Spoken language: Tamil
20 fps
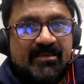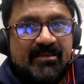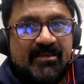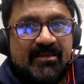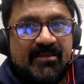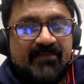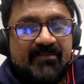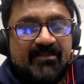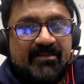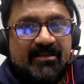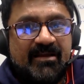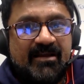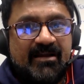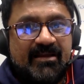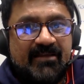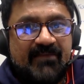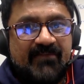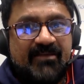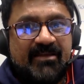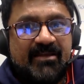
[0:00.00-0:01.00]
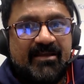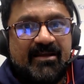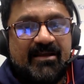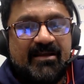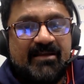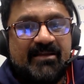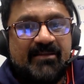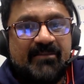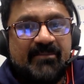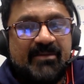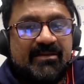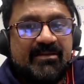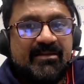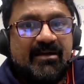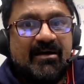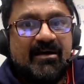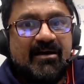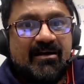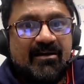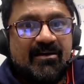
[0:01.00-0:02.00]
இன்னைக்கு வந்து அடக்கி வைக்கிறாங்க அதே மாதிரி
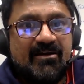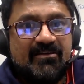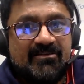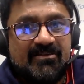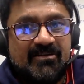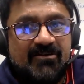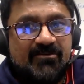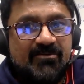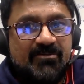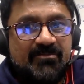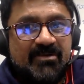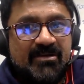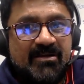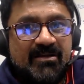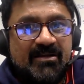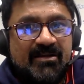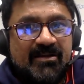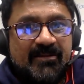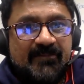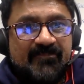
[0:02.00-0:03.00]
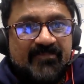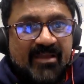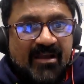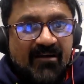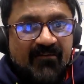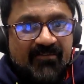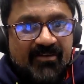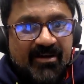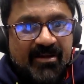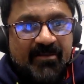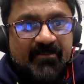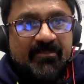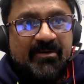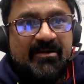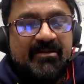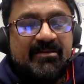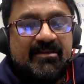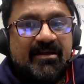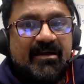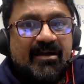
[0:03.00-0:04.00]
தான் ஆ ராசாவும் அவரையும்
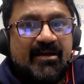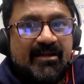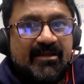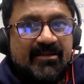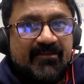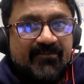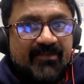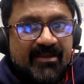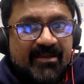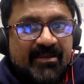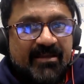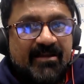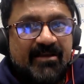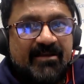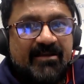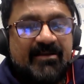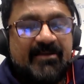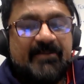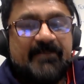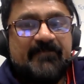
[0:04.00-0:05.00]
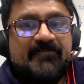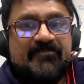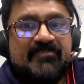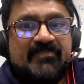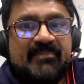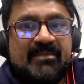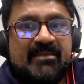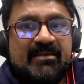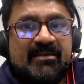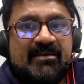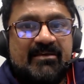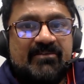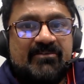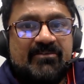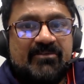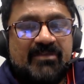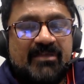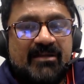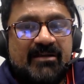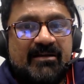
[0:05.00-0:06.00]
வந்து அடக்கி வைக்கிறாங்க
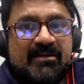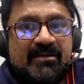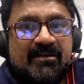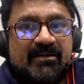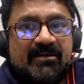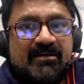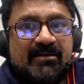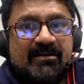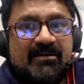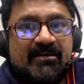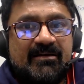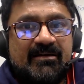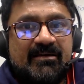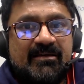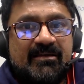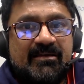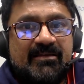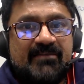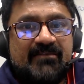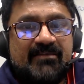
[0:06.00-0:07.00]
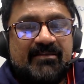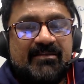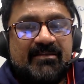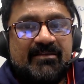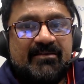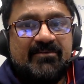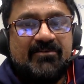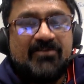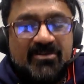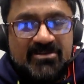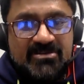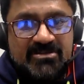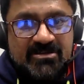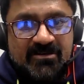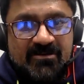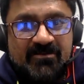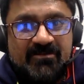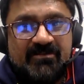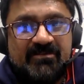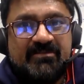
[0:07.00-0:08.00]
ஸோ தட் இது வந்து
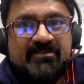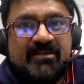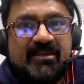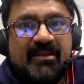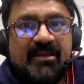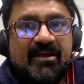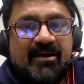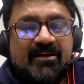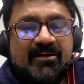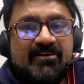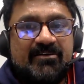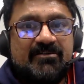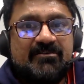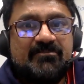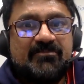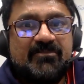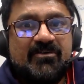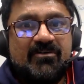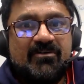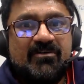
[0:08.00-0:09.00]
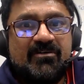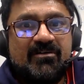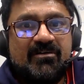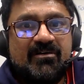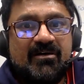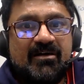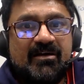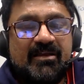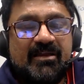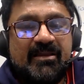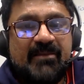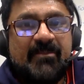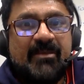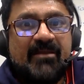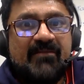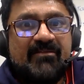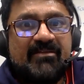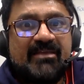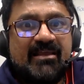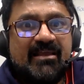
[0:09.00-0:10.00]
கொஞ்சம் சரியாகட்டும்
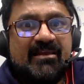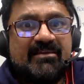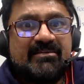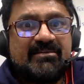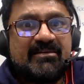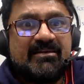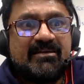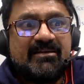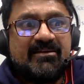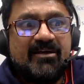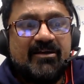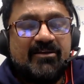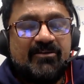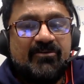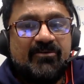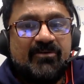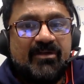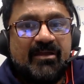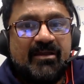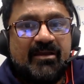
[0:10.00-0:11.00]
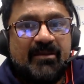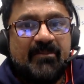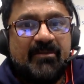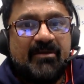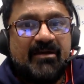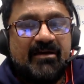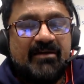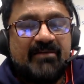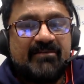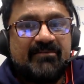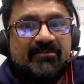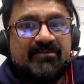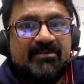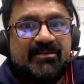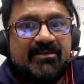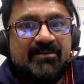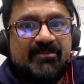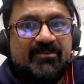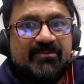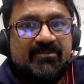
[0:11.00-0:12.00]
இனிமேல் வந்து எலெக்ஷனுக்கு ஐயோ என் நம்ம காசை
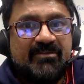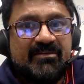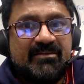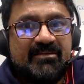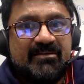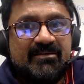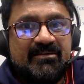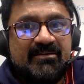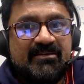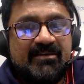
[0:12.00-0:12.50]
வந்து நம்ம வந்து